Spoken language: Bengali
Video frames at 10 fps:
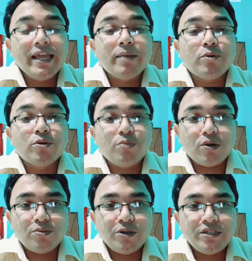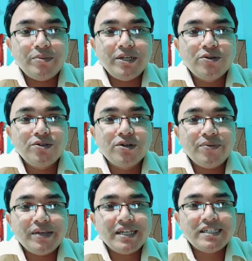এবং পরবর্তী ভিডিওর
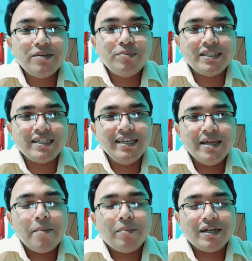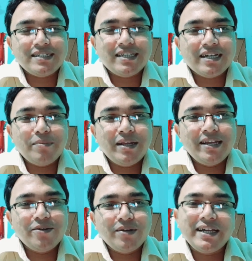নোটিফিকেশান পেতে পাশে থাকা বেল
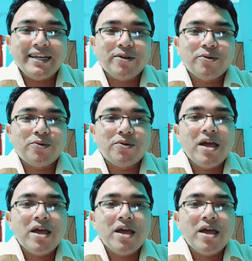আইকনে ক্লিক করুন